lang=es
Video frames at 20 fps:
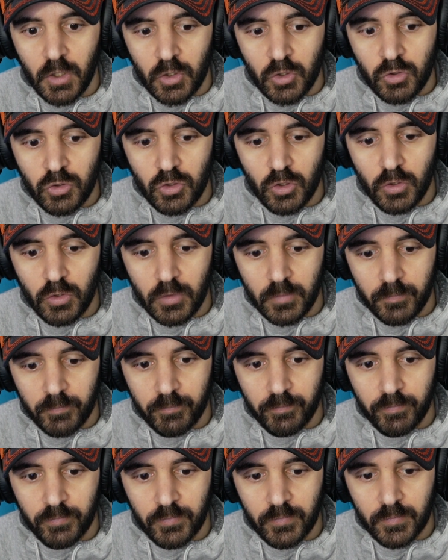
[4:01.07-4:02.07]
Yo
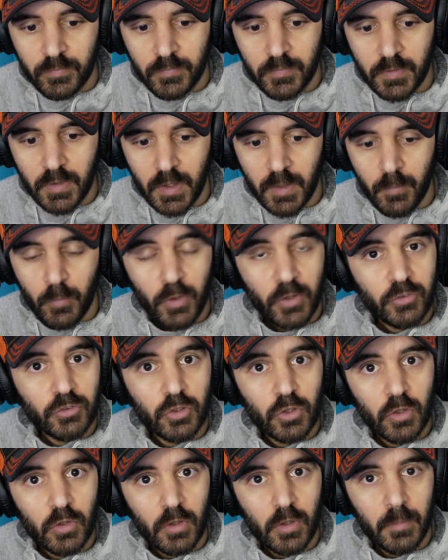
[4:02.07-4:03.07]
te
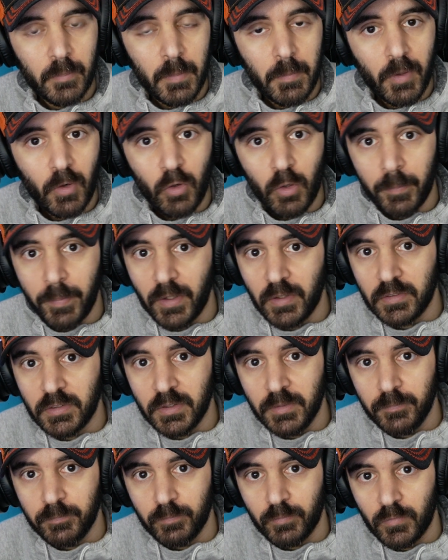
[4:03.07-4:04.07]
muestro mi mejor
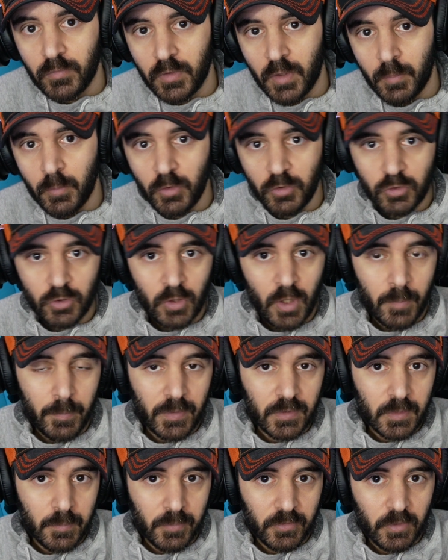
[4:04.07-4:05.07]
parte, te muestro la
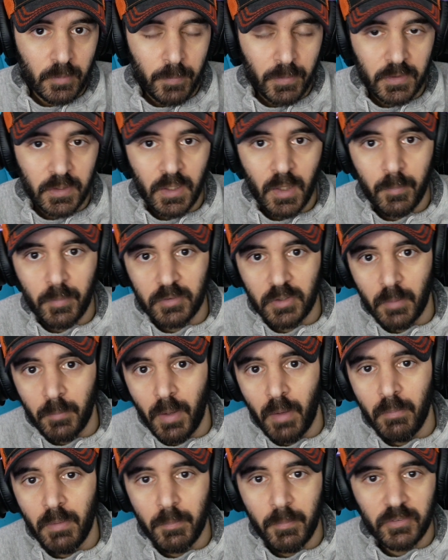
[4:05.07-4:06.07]
parte más simpática, más
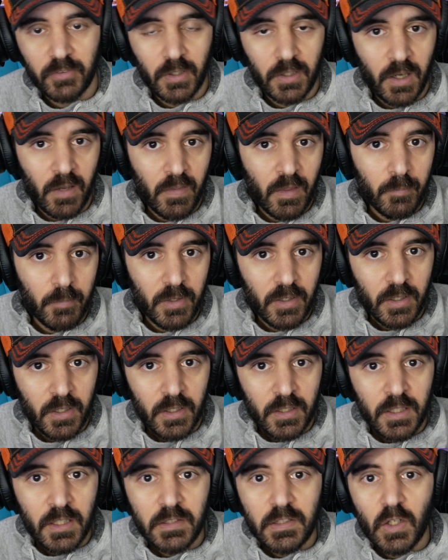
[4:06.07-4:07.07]
amable, más agradable
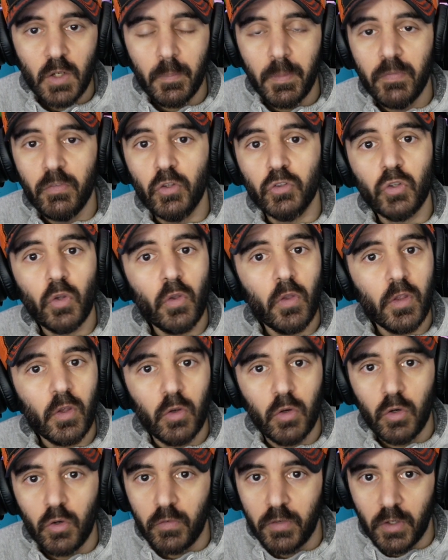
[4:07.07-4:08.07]
y te lo vendo todo de
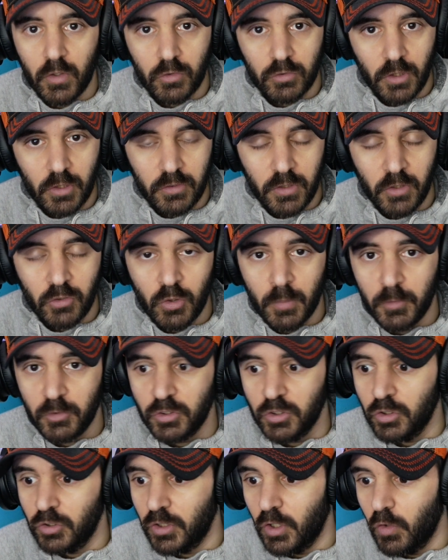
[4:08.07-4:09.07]
color de rosas. Es como
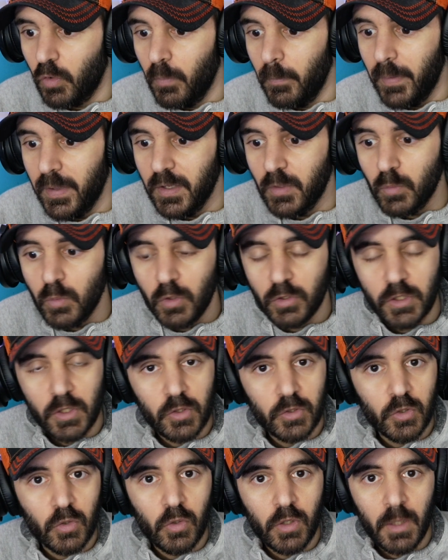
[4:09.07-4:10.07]
si yo tengo un vehículo, te
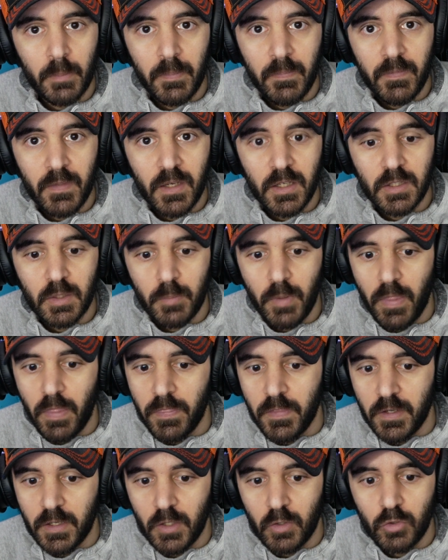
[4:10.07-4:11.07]
lo tengo que vender y te voy a
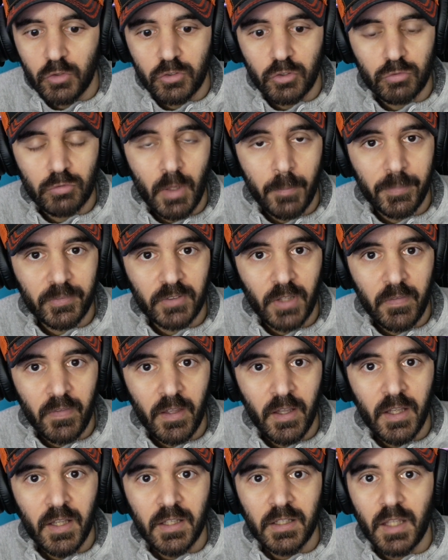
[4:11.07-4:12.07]
decir que el coche es una pasada,
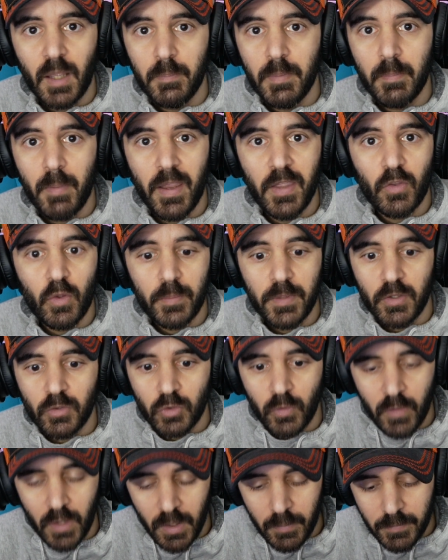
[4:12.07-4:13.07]
que a mí me ha ido bien
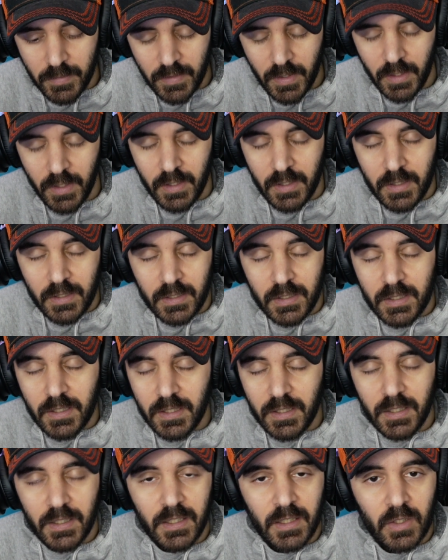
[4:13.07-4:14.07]
toda la vida,
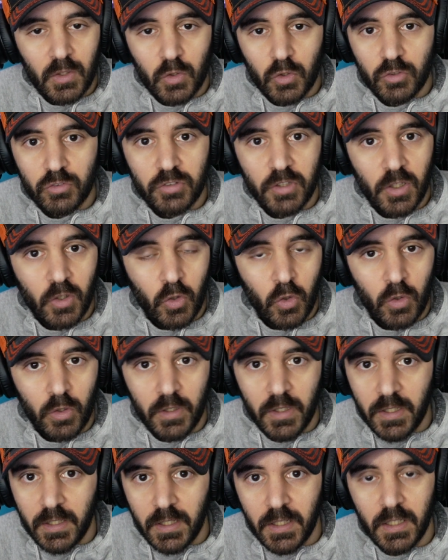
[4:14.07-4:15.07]
que el coche
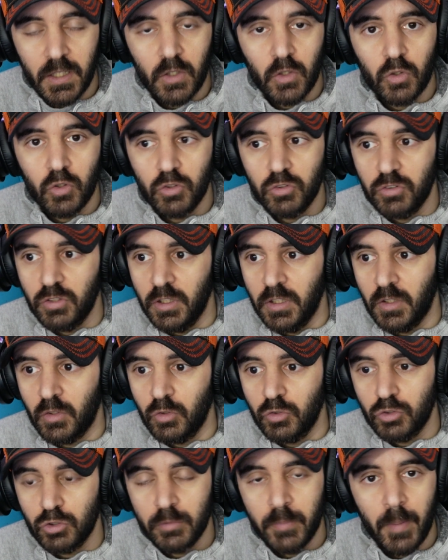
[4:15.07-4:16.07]
corre, que el coche
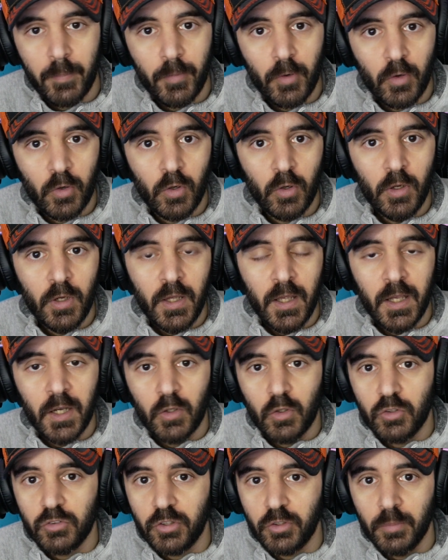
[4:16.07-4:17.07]
consume poco, el
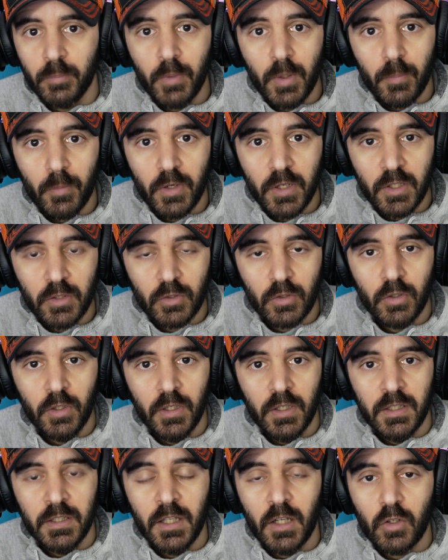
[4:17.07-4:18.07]
coche es muy bonito
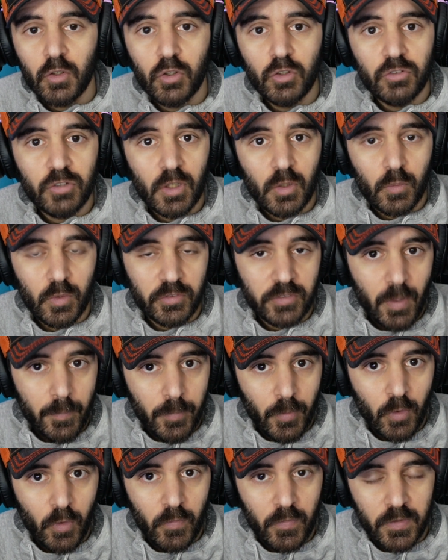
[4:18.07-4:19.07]
y el coche cuesta
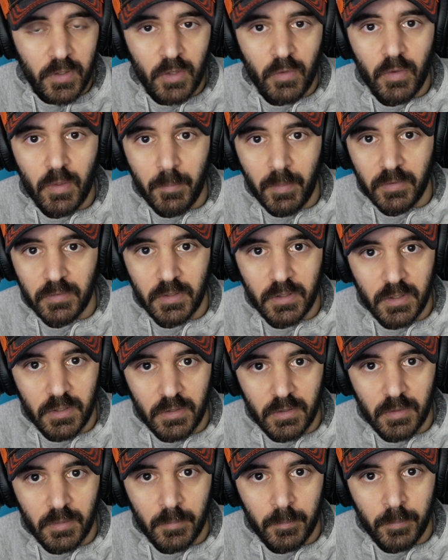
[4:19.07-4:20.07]
poco dinero de mantener,
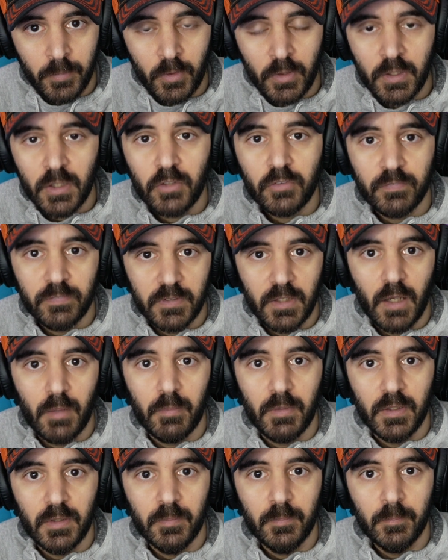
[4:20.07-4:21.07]
porque es
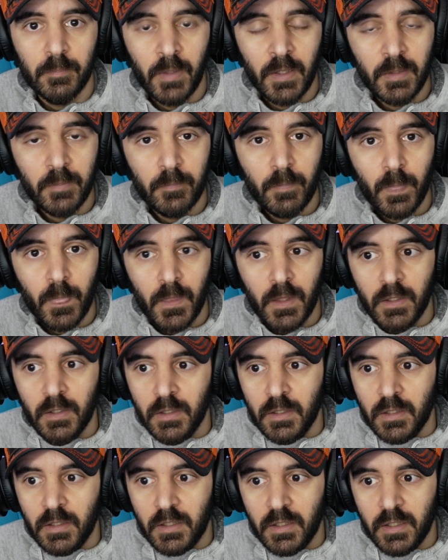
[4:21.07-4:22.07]
fiable, ¿vale?
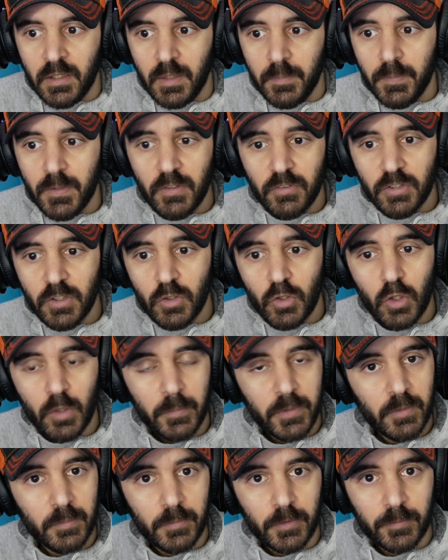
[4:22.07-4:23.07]
Eh, viene siendo lo
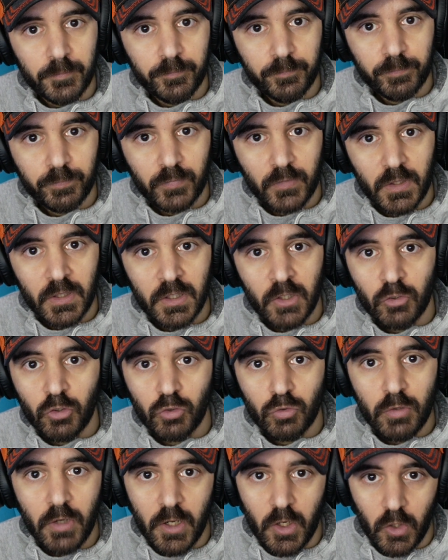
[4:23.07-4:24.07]
mismo y eso
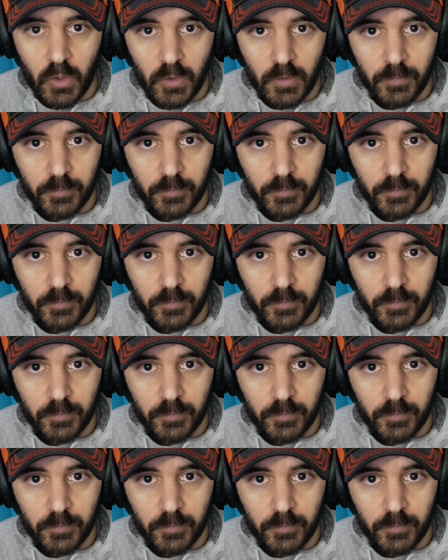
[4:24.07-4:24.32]
es un error.